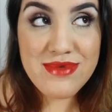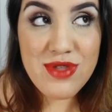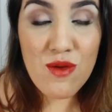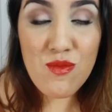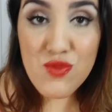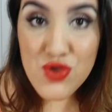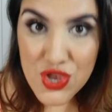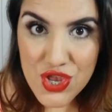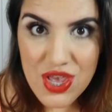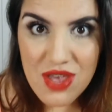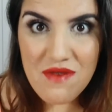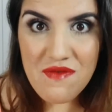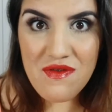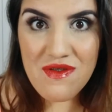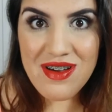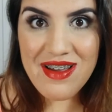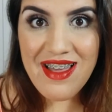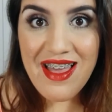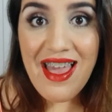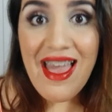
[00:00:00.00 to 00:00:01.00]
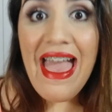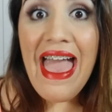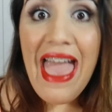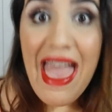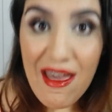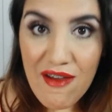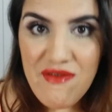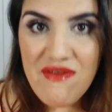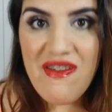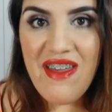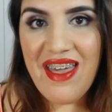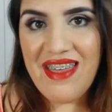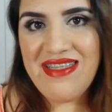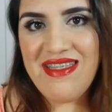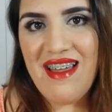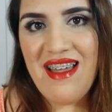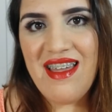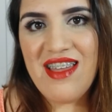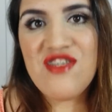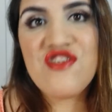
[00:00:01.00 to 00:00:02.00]
Tem um motivo. É
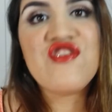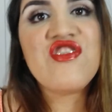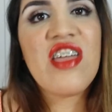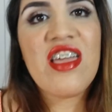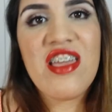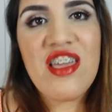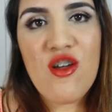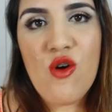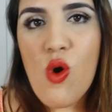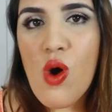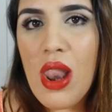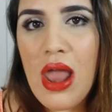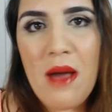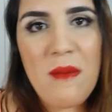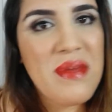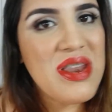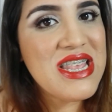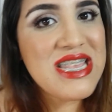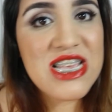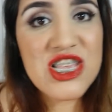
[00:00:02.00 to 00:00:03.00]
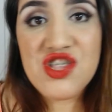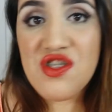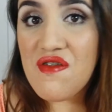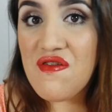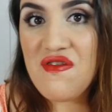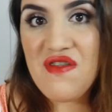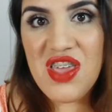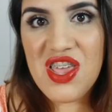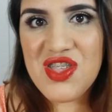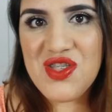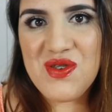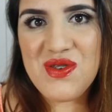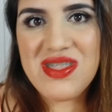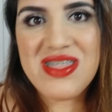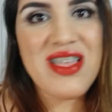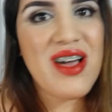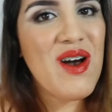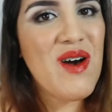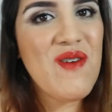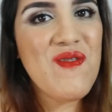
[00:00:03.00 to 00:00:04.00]
veda, a gente tem que enrolar, precisa de vídeo,
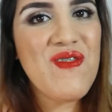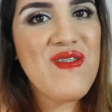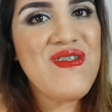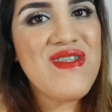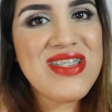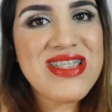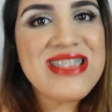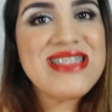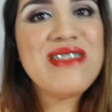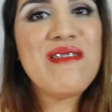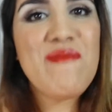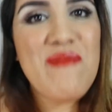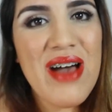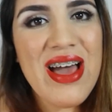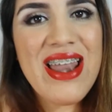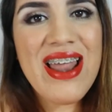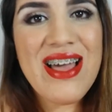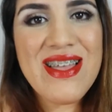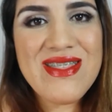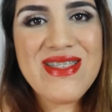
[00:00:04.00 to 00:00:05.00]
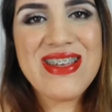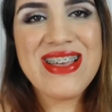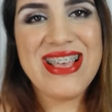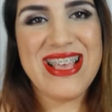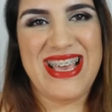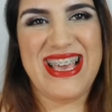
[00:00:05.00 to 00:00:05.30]
então eu vou fazer separado.